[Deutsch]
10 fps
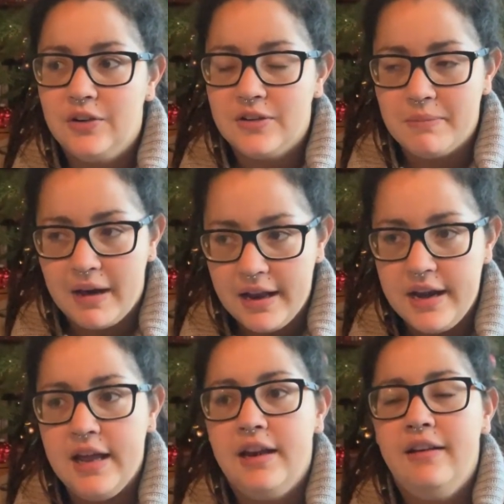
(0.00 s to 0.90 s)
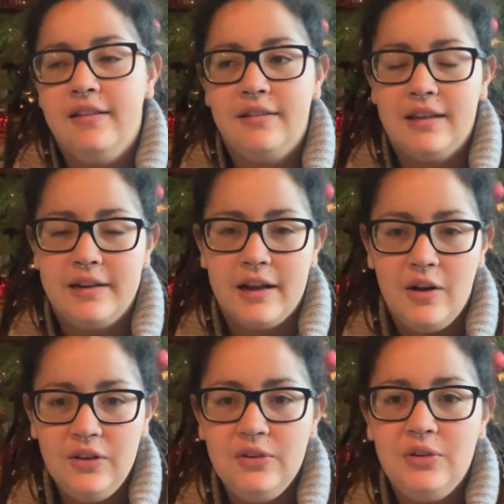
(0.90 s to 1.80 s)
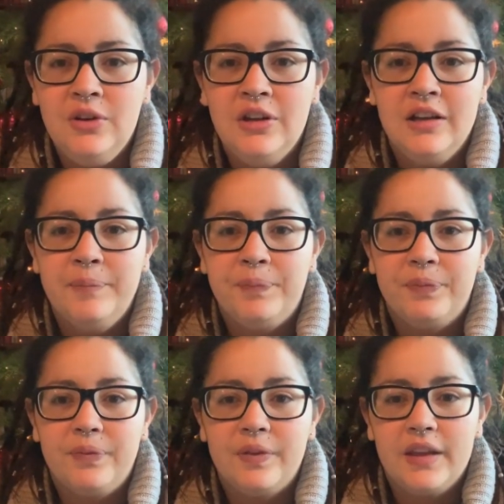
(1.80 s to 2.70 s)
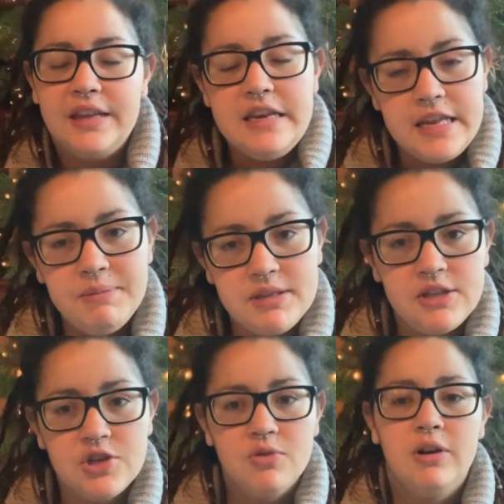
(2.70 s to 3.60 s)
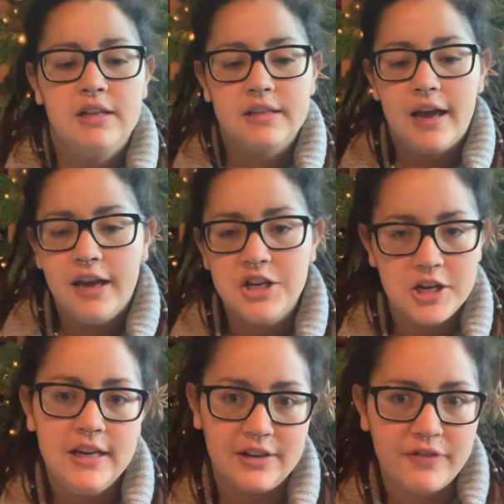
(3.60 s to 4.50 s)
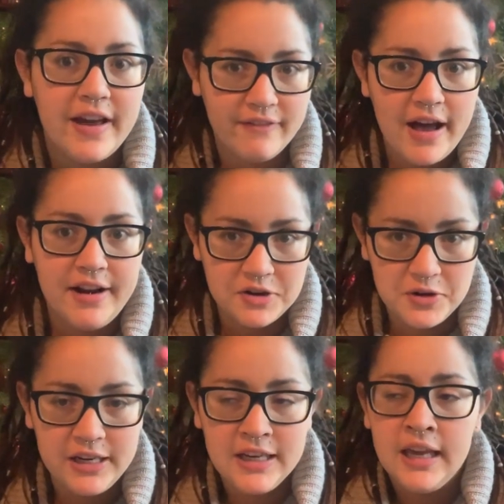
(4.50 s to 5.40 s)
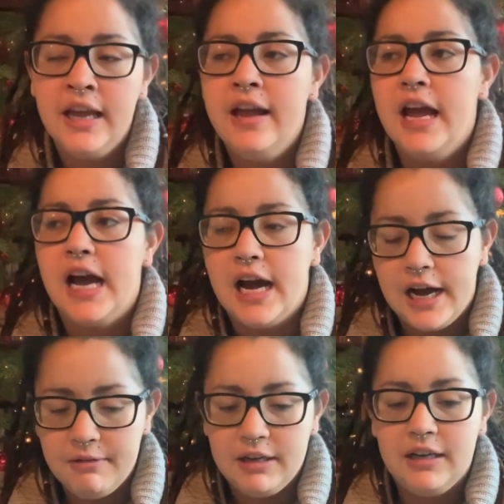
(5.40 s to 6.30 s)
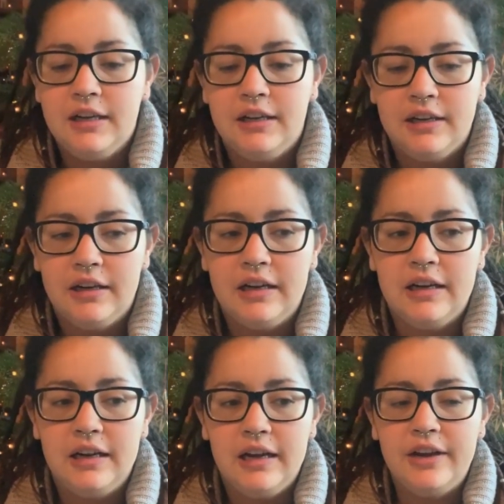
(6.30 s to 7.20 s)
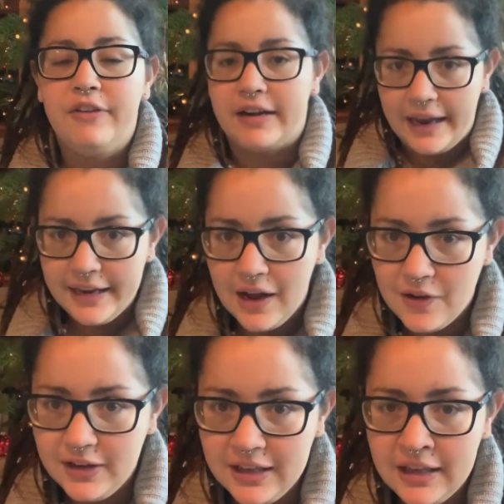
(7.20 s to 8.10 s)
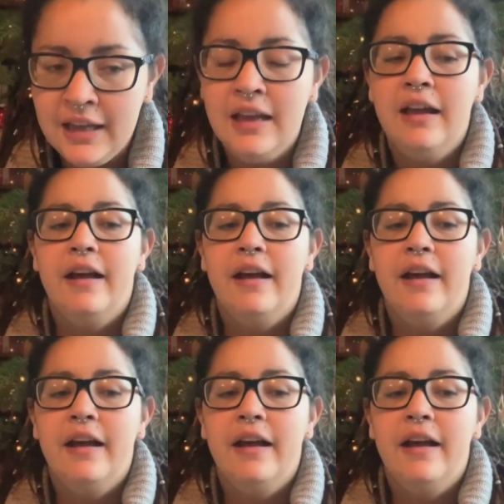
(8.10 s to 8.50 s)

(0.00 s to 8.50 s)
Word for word: Und zum anderen ist es halt auch so, ich nehme sie schon als eigenständiges Pferd wahr, natürlich, aber ich vergleiche auch nicht,